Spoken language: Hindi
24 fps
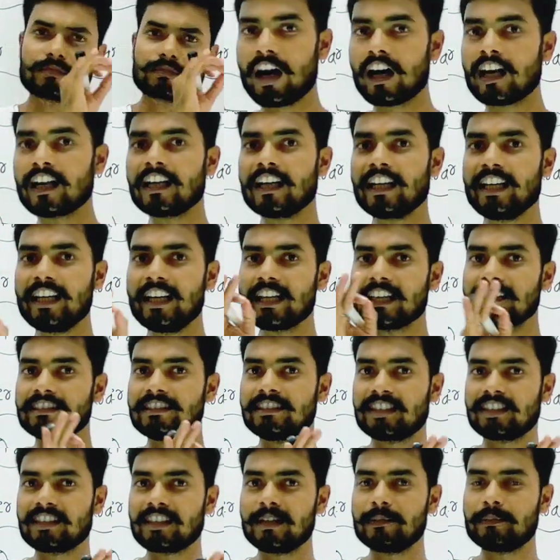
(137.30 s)
हर एक
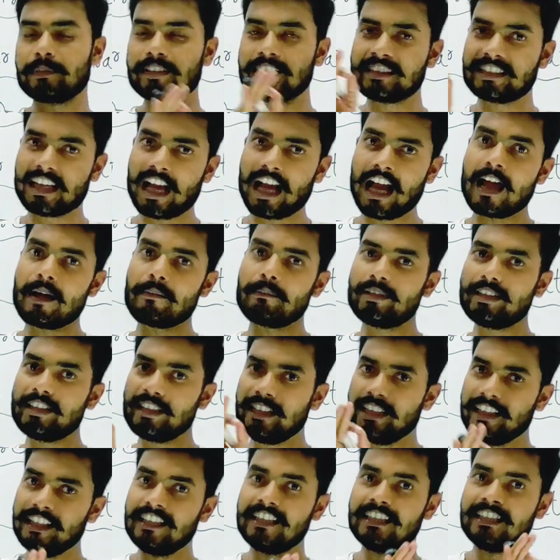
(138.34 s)
जगह पे जहां भी
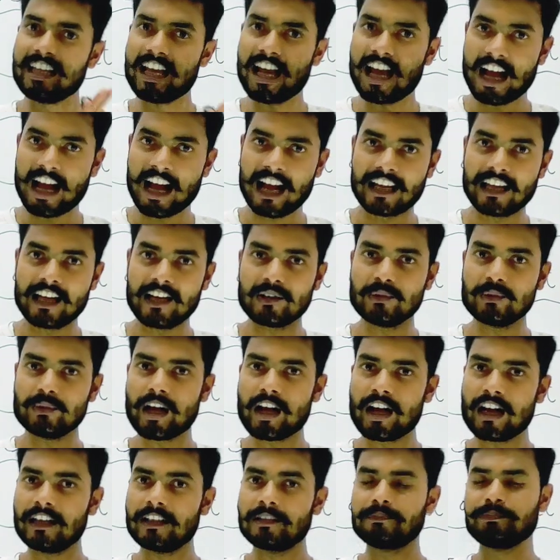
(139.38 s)
इंडिया आया
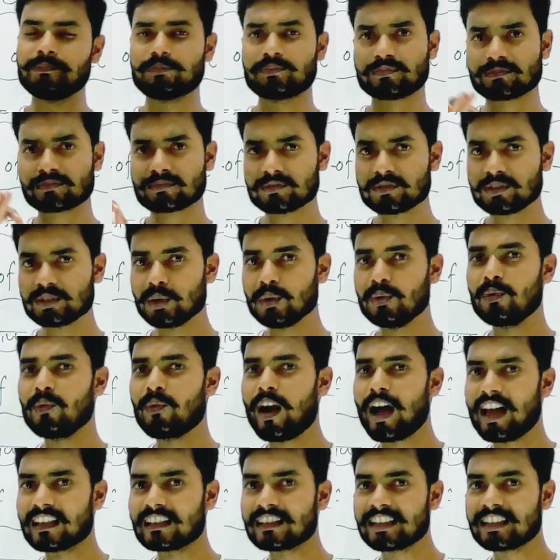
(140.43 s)
हुआ है
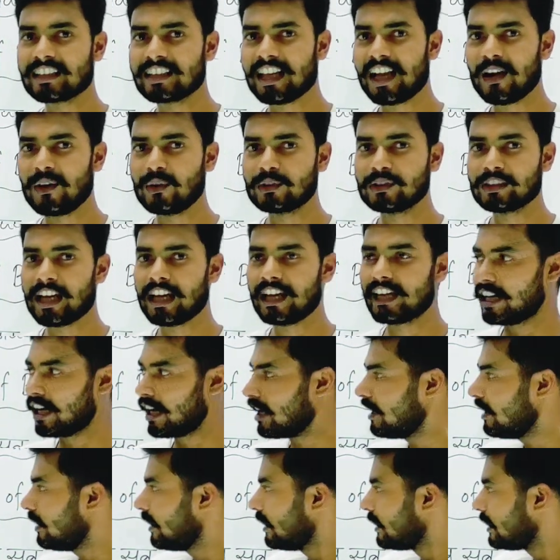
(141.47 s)
वहां से क्या हो
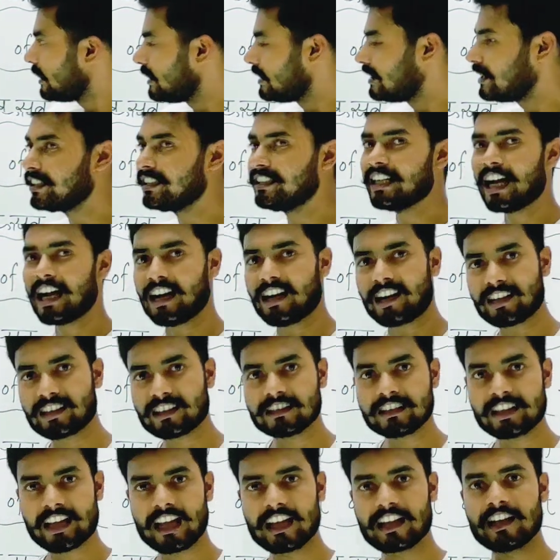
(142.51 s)
जाएगा इंडिया हट
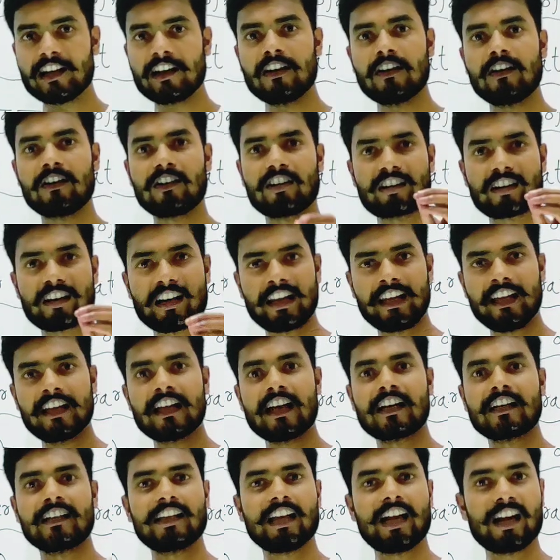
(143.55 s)
जाएगा और
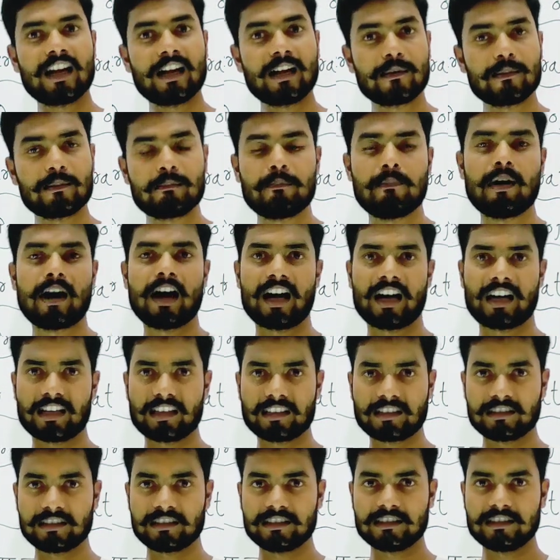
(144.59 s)
रहेगा क्या
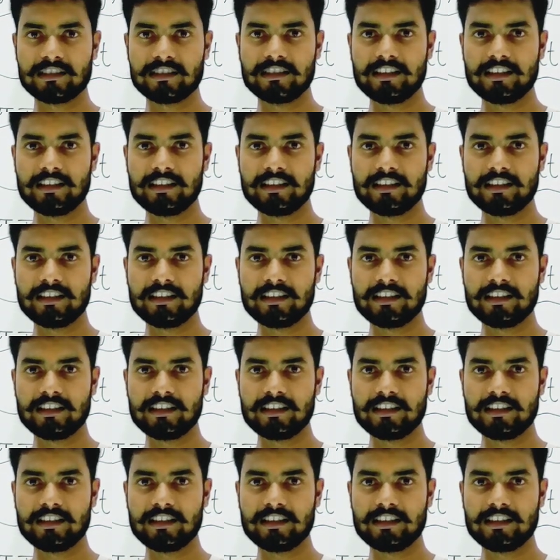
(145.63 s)
भारत